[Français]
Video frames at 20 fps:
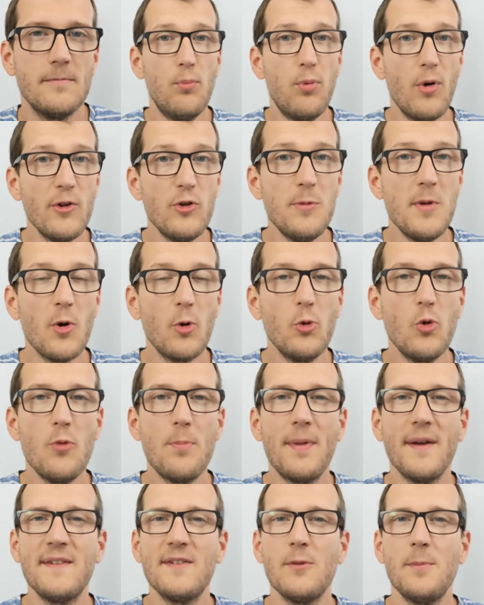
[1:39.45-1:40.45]
Point numéro 2,
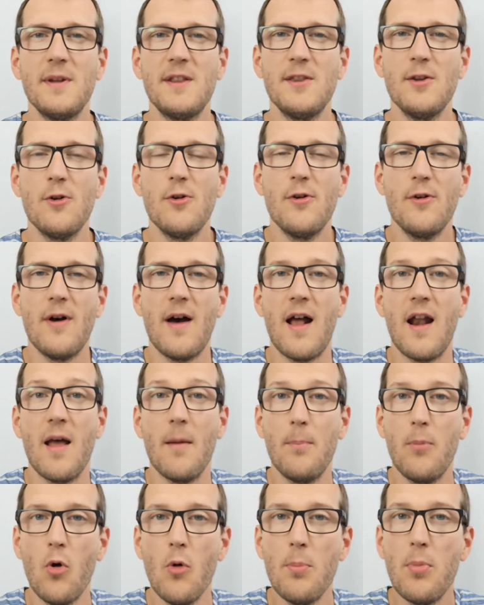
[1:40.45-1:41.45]
passons maintenant à
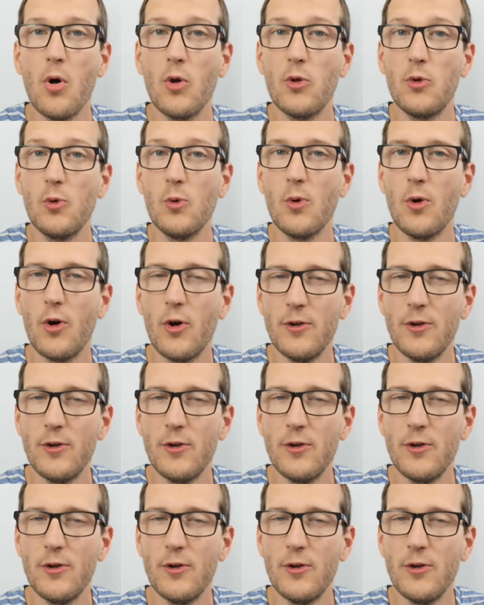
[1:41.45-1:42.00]
la proportion